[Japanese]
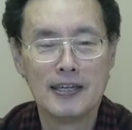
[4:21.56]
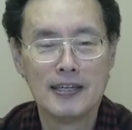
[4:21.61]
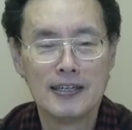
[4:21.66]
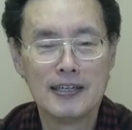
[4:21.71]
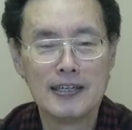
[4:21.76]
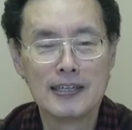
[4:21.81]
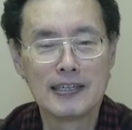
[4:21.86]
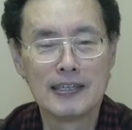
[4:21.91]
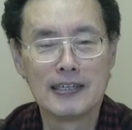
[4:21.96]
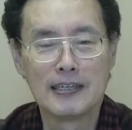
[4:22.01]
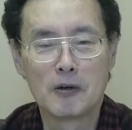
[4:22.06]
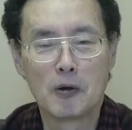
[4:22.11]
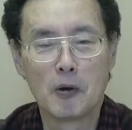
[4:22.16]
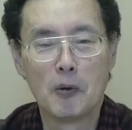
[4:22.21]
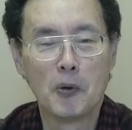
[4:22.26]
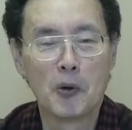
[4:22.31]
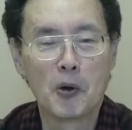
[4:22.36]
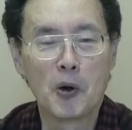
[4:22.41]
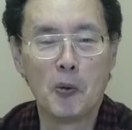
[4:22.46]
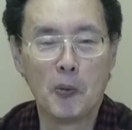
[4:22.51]
悲喜
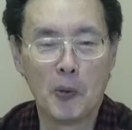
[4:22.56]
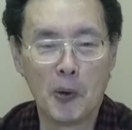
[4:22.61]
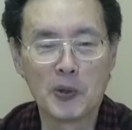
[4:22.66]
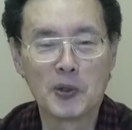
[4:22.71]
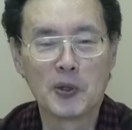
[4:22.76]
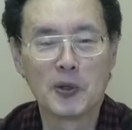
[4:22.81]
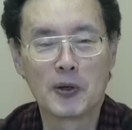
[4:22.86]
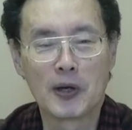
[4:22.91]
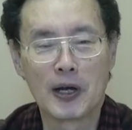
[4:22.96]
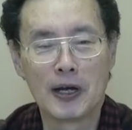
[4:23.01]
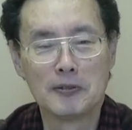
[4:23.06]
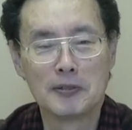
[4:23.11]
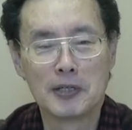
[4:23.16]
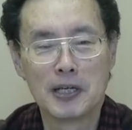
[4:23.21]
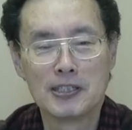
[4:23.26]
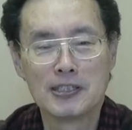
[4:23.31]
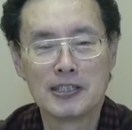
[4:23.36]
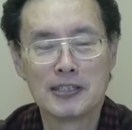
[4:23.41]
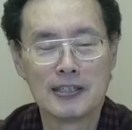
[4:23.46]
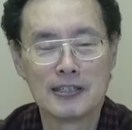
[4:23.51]
こもごもというか
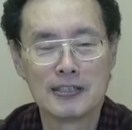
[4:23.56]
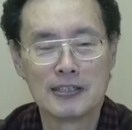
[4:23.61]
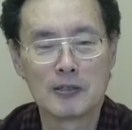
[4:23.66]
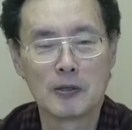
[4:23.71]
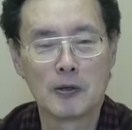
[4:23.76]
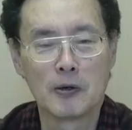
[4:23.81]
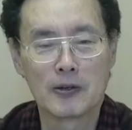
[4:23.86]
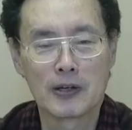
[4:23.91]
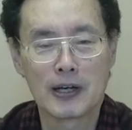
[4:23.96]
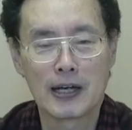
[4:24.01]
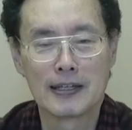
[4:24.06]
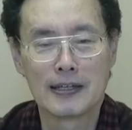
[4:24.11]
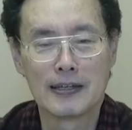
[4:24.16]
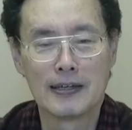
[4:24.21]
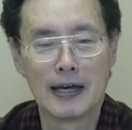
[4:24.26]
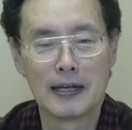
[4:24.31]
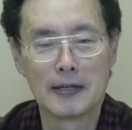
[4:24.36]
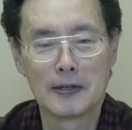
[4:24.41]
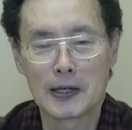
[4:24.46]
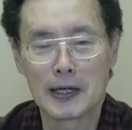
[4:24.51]
嬉しい人かな
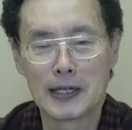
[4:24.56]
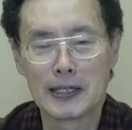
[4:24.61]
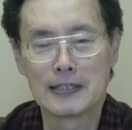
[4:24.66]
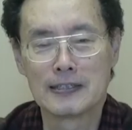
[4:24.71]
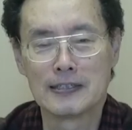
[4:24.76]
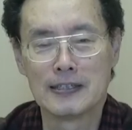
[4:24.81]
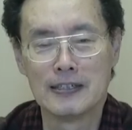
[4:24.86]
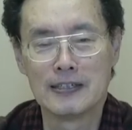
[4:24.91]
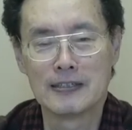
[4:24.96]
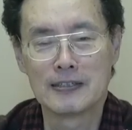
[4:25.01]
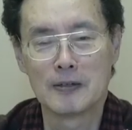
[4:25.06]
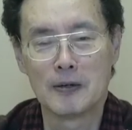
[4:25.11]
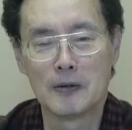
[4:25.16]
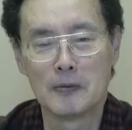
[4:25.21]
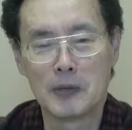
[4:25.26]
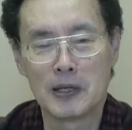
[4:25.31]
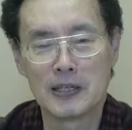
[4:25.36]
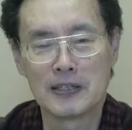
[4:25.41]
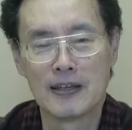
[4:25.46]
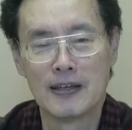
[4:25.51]
あの悲しい
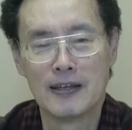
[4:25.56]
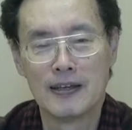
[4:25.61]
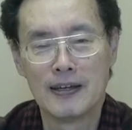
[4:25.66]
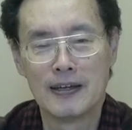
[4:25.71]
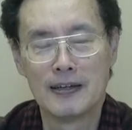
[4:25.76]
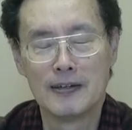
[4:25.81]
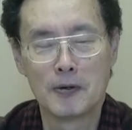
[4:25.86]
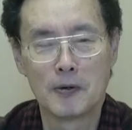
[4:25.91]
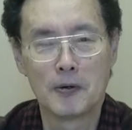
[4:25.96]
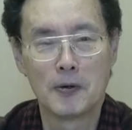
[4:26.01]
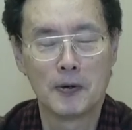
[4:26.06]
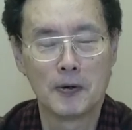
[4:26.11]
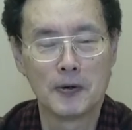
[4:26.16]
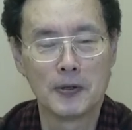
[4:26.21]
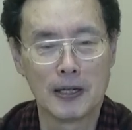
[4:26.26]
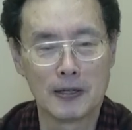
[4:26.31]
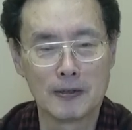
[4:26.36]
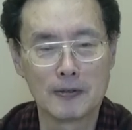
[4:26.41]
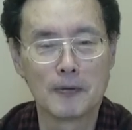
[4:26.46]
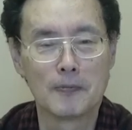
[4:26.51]
人、まあ、両
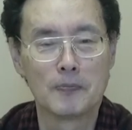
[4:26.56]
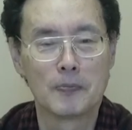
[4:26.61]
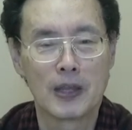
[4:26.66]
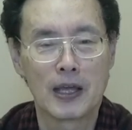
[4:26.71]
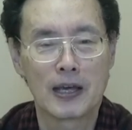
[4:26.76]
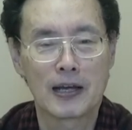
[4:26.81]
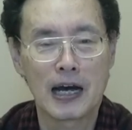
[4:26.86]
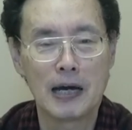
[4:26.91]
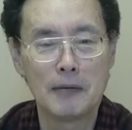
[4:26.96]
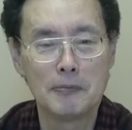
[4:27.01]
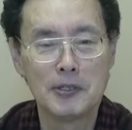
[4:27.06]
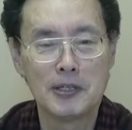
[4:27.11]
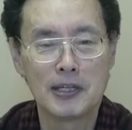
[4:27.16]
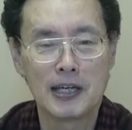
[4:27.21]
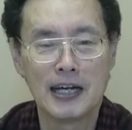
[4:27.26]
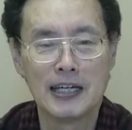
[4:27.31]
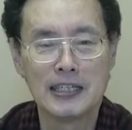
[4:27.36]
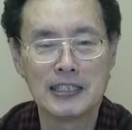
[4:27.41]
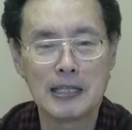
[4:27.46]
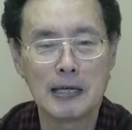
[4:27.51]
方出るとで株に
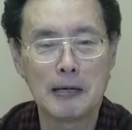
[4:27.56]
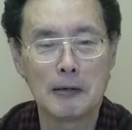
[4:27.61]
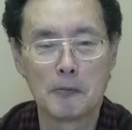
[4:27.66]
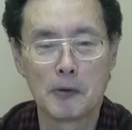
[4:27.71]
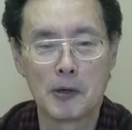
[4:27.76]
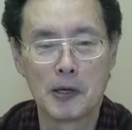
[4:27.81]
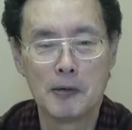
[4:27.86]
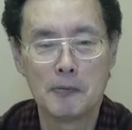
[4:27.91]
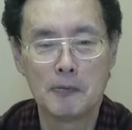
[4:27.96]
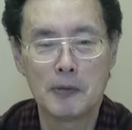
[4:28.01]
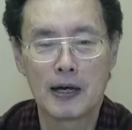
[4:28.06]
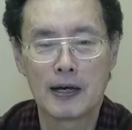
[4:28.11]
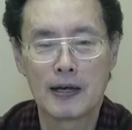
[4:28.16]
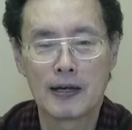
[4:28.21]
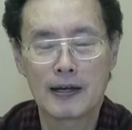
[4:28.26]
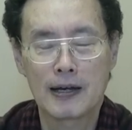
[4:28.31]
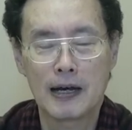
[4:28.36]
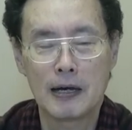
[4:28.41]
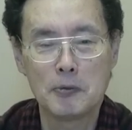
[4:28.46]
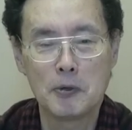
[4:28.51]
関しては、まあ、
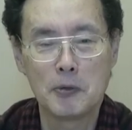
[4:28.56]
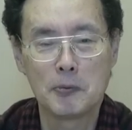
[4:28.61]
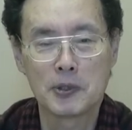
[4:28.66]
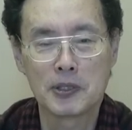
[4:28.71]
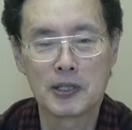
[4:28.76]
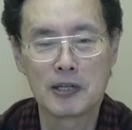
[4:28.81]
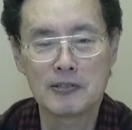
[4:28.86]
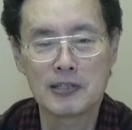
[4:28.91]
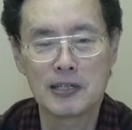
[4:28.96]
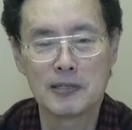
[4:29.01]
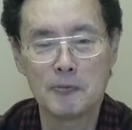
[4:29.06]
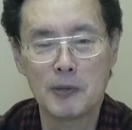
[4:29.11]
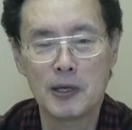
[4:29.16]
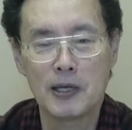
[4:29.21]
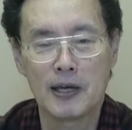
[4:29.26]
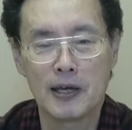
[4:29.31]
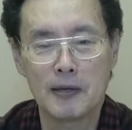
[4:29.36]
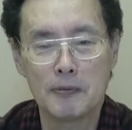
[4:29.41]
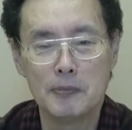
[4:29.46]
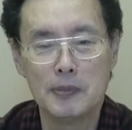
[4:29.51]
株を持ってる人は、
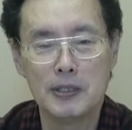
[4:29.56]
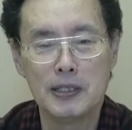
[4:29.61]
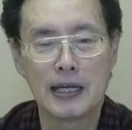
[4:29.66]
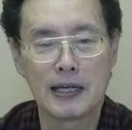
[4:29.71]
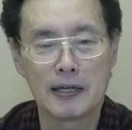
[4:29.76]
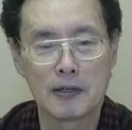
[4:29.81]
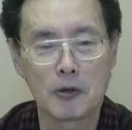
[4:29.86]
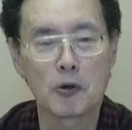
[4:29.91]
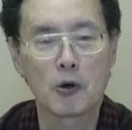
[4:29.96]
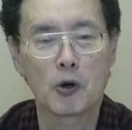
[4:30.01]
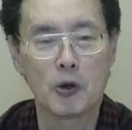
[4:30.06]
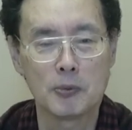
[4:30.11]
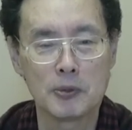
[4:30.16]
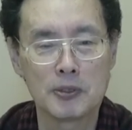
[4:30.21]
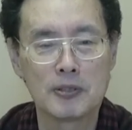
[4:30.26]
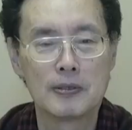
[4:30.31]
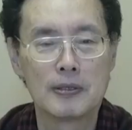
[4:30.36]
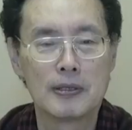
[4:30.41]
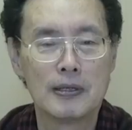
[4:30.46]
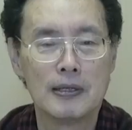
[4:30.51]
まあ、みんな喜ぶ、ま
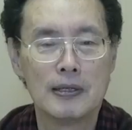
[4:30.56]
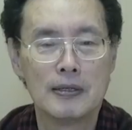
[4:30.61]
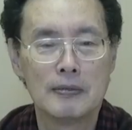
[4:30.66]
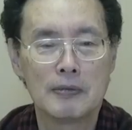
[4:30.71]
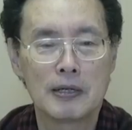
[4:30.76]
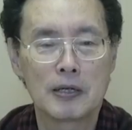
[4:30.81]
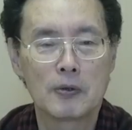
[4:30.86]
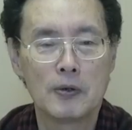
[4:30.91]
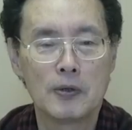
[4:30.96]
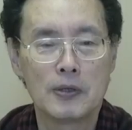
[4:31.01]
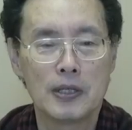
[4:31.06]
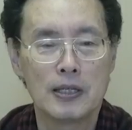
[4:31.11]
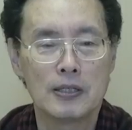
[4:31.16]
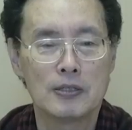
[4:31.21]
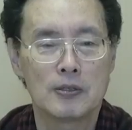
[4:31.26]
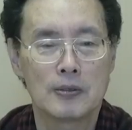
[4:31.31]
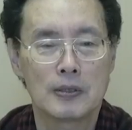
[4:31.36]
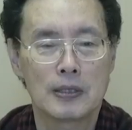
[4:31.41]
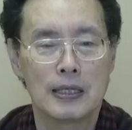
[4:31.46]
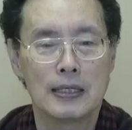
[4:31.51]
あ、こんな
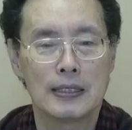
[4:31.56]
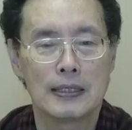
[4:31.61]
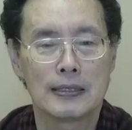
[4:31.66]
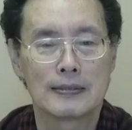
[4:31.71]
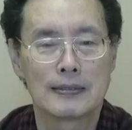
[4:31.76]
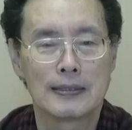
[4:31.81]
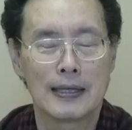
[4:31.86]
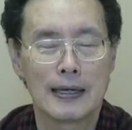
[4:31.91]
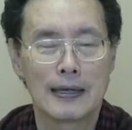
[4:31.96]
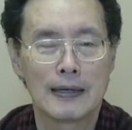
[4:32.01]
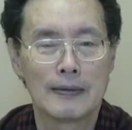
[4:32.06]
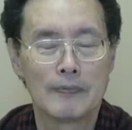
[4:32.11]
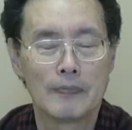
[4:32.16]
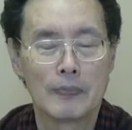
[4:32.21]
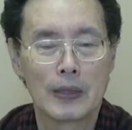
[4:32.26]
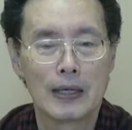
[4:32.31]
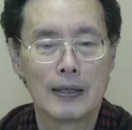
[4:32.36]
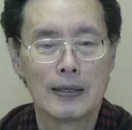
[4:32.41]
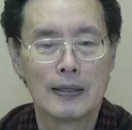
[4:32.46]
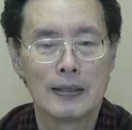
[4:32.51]
状態ですね
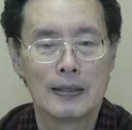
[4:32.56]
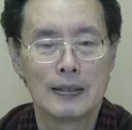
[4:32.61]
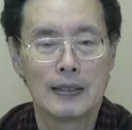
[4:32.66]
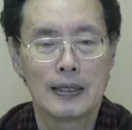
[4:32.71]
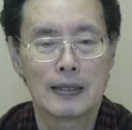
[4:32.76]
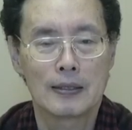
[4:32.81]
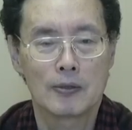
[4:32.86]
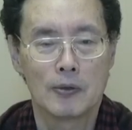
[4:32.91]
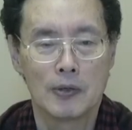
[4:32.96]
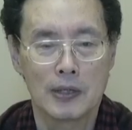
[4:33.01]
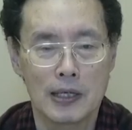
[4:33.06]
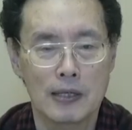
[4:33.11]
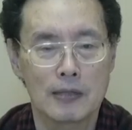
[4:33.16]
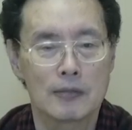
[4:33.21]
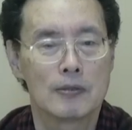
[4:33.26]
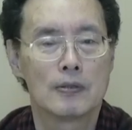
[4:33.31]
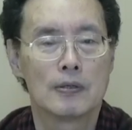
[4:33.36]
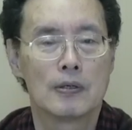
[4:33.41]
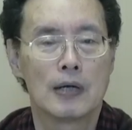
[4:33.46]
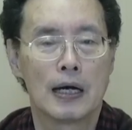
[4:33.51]
でとにか
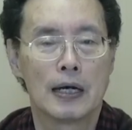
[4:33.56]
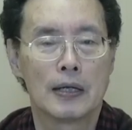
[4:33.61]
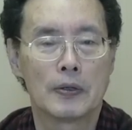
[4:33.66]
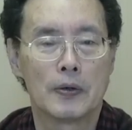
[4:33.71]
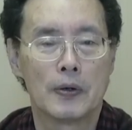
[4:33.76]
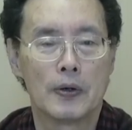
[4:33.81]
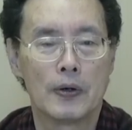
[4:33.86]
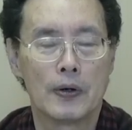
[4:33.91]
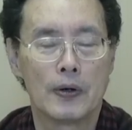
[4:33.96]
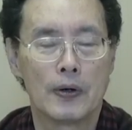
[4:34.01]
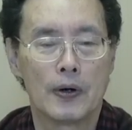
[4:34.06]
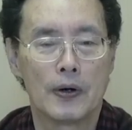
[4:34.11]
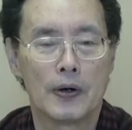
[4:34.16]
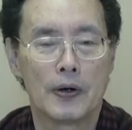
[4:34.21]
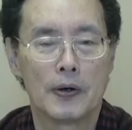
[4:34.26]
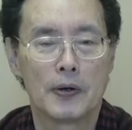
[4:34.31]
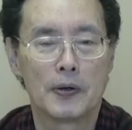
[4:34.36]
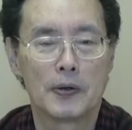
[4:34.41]
くあの